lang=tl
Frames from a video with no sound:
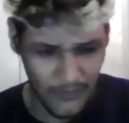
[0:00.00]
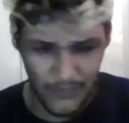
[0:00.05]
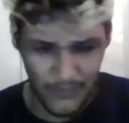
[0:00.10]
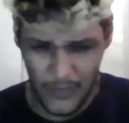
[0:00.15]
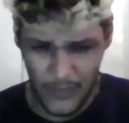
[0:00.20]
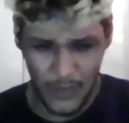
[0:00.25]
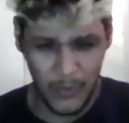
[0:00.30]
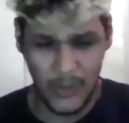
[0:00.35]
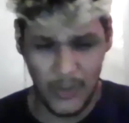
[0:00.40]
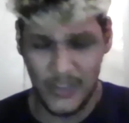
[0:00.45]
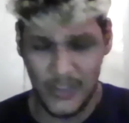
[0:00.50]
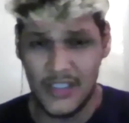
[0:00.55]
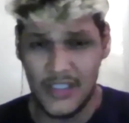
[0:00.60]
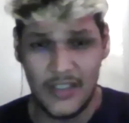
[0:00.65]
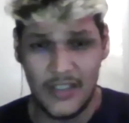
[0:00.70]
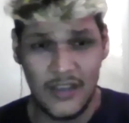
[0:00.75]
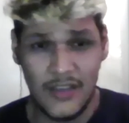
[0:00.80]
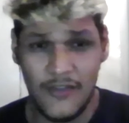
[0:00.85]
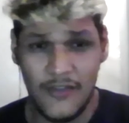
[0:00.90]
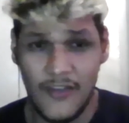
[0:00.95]
you won't see
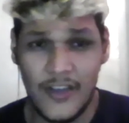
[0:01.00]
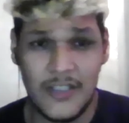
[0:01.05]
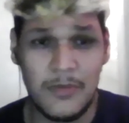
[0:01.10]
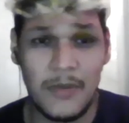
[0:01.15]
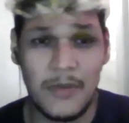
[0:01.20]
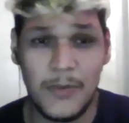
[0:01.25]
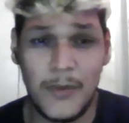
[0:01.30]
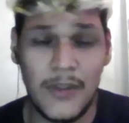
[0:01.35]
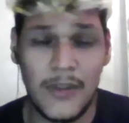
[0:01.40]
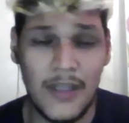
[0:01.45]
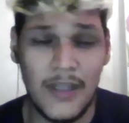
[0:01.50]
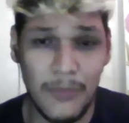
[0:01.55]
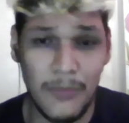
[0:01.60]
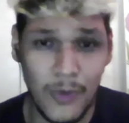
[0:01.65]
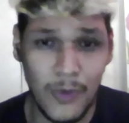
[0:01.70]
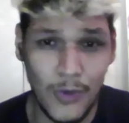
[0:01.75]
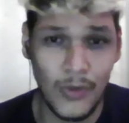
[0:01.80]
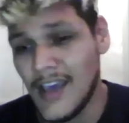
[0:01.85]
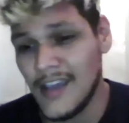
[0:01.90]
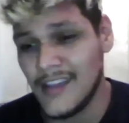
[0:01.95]
the difference between them
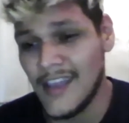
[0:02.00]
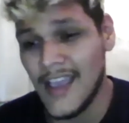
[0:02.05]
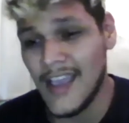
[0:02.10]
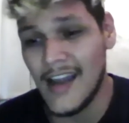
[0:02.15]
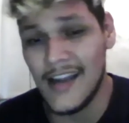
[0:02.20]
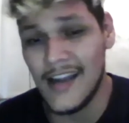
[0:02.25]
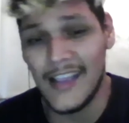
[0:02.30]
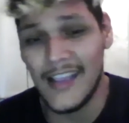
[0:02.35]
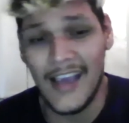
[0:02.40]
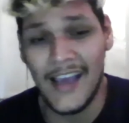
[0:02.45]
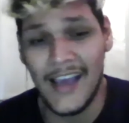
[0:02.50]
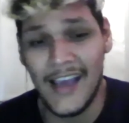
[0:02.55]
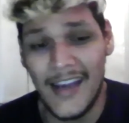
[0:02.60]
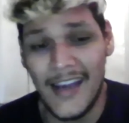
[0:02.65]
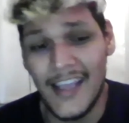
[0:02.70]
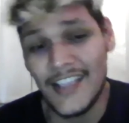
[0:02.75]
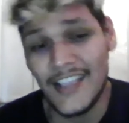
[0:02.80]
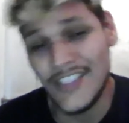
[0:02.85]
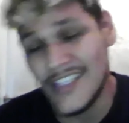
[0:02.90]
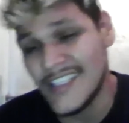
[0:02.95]
two dahil nga,
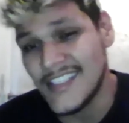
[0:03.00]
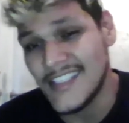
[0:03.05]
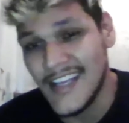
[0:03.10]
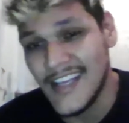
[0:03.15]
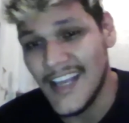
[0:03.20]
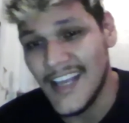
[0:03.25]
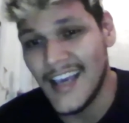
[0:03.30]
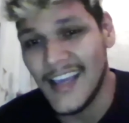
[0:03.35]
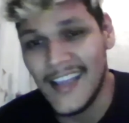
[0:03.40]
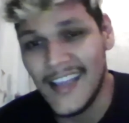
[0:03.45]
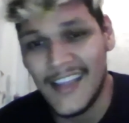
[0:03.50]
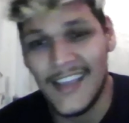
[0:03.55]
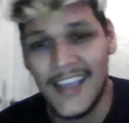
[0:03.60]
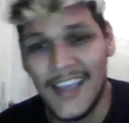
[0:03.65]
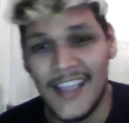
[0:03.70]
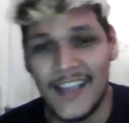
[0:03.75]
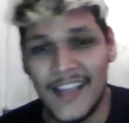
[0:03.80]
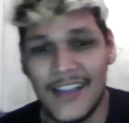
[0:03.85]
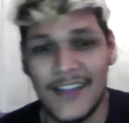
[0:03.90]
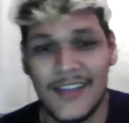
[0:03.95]
legends sila.
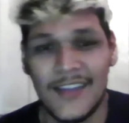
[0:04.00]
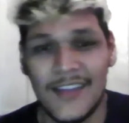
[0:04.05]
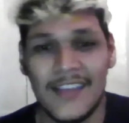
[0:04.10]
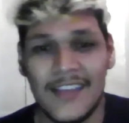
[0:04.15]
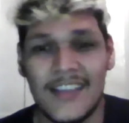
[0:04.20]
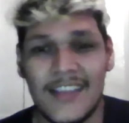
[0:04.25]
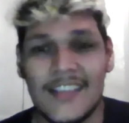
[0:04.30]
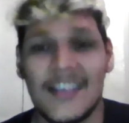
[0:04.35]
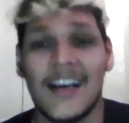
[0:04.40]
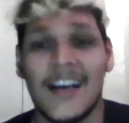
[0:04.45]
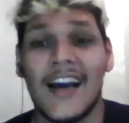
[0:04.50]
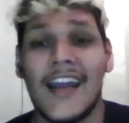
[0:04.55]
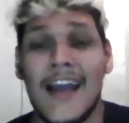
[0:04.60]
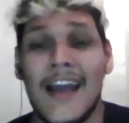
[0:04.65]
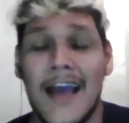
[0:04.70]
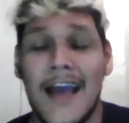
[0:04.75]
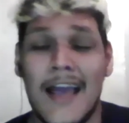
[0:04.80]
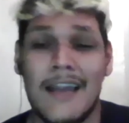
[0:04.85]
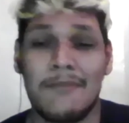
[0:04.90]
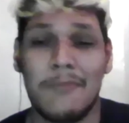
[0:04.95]
And isang
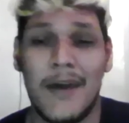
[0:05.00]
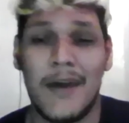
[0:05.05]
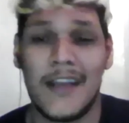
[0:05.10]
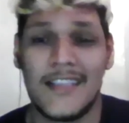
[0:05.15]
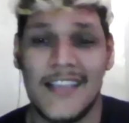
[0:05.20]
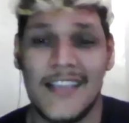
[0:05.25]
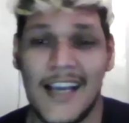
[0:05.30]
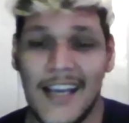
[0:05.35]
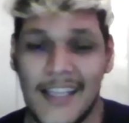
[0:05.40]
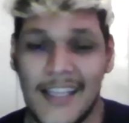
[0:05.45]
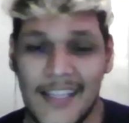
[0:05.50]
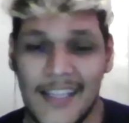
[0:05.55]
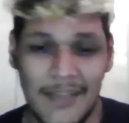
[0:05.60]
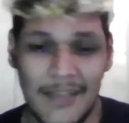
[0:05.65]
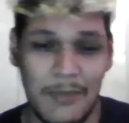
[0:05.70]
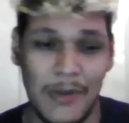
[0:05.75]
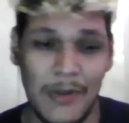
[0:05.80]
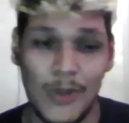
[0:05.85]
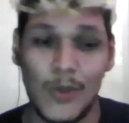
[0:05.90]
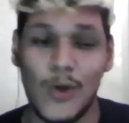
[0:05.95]
karangalan para sa akin na
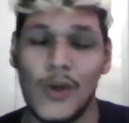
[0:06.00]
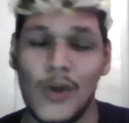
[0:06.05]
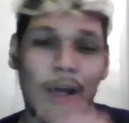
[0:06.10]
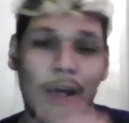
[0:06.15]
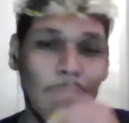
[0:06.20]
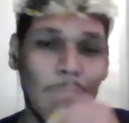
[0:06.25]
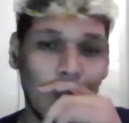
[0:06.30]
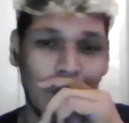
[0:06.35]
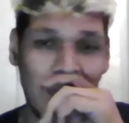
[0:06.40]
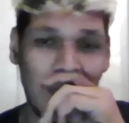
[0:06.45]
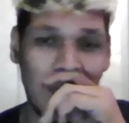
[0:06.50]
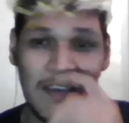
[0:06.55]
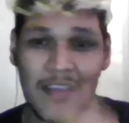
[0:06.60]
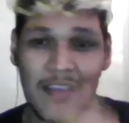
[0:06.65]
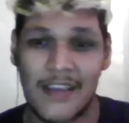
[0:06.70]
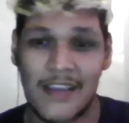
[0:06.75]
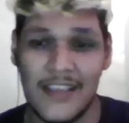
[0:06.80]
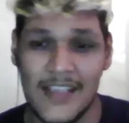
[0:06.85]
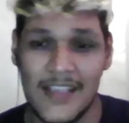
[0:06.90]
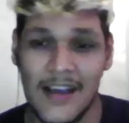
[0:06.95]
maturuan ako maging
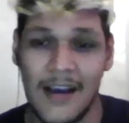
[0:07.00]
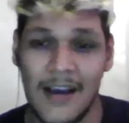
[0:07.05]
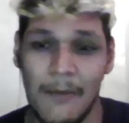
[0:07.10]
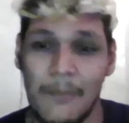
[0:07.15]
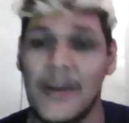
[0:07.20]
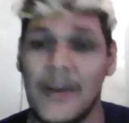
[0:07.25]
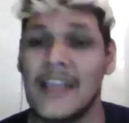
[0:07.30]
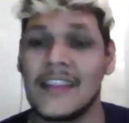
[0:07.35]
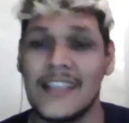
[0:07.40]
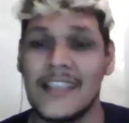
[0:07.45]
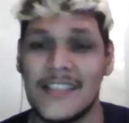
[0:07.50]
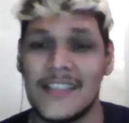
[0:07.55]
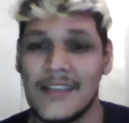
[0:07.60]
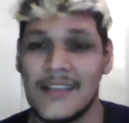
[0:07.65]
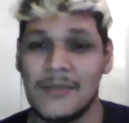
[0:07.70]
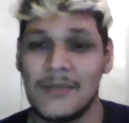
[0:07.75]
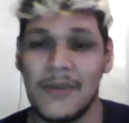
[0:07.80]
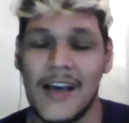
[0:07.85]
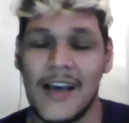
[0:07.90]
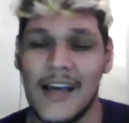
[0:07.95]
isang apprentice
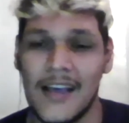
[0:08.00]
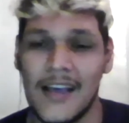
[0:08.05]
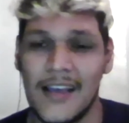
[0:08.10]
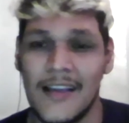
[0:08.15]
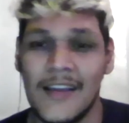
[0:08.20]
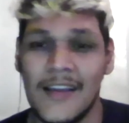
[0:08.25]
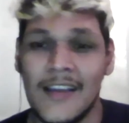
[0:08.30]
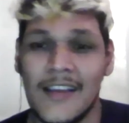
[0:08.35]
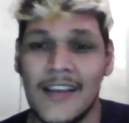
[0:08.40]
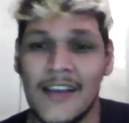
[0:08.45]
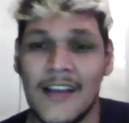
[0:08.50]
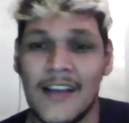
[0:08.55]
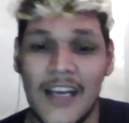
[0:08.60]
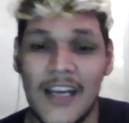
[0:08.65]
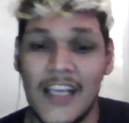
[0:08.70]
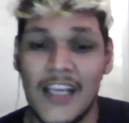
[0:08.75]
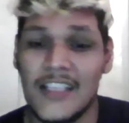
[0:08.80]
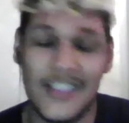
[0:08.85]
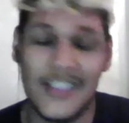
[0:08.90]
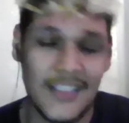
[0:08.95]
ng mga
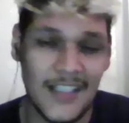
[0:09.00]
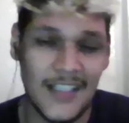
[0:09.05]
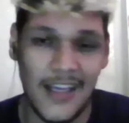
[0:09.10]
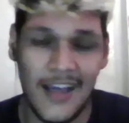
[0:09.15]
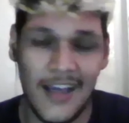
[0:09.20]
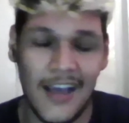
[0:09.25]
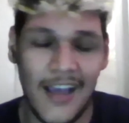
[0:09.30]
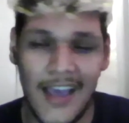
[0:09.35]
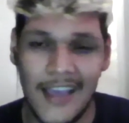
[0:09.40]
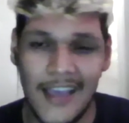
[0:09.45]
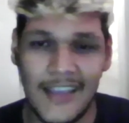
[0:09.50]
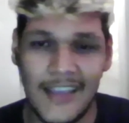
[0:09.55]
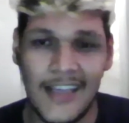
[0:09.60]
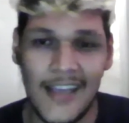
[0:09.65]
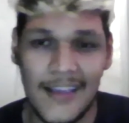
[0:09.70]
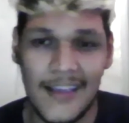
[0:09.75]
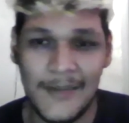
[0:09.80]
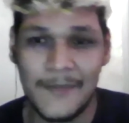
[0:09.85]
legends na kagaya nila.